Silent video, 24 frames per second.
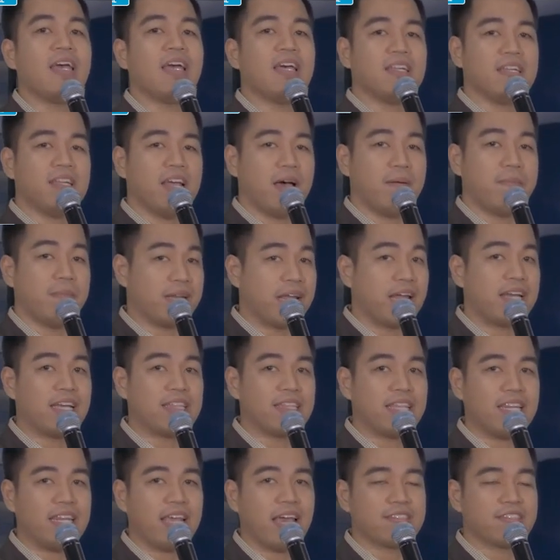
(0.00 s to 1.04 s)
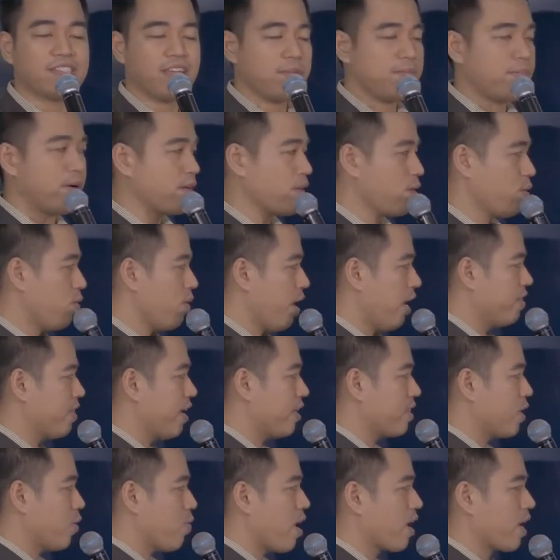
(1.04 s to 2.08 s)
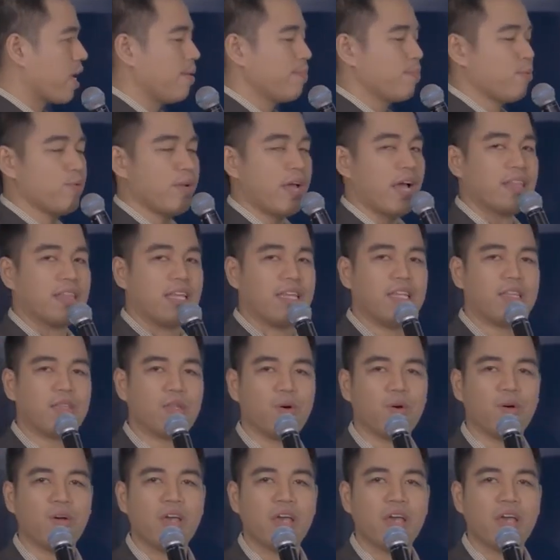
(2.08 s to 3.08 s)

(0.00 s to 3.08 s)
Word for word: na mananatili as a bagyo ay tatawagin po natin ito